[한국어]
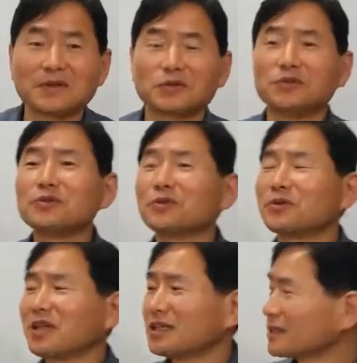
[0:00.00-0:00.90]

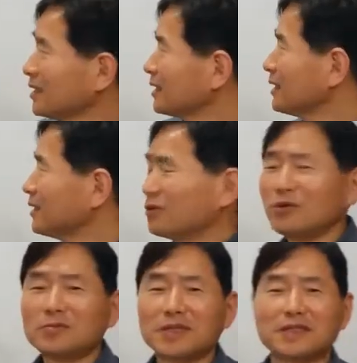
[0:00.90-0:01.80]
주인공은 항상
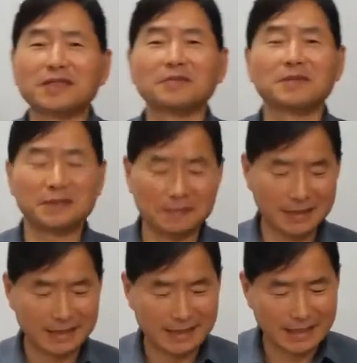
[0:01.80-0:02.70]
올마이티합니다.
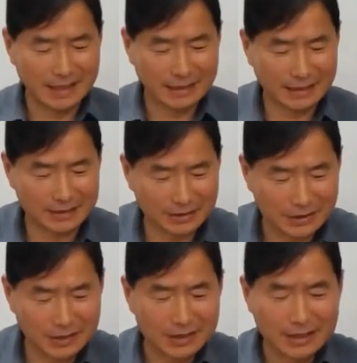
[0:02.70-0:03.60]
그래서
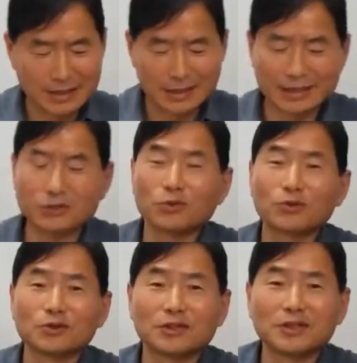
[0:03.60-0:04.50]
그
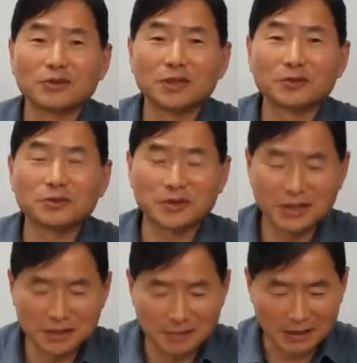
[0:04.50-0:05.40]
007 영화도
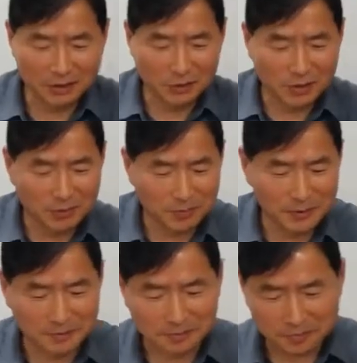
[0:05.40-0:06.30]
그렇겠지만 하여튼 영화 보면은